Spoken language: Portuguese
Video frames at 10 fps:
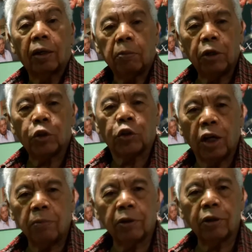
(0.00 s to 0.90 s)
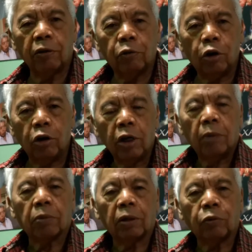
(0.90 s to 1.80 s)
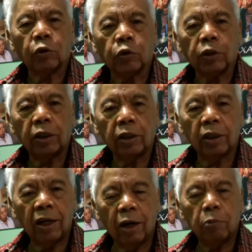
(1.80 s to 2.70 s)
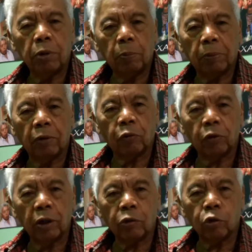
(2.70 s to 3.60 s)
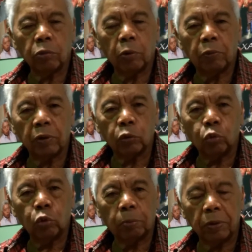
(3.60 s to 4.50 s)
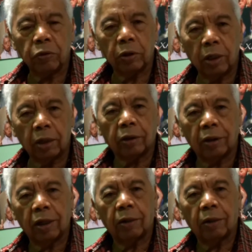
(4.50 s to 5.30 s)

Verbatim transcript: Me chame que eu vou, que você é o meu prefeito, meu futuro presidente da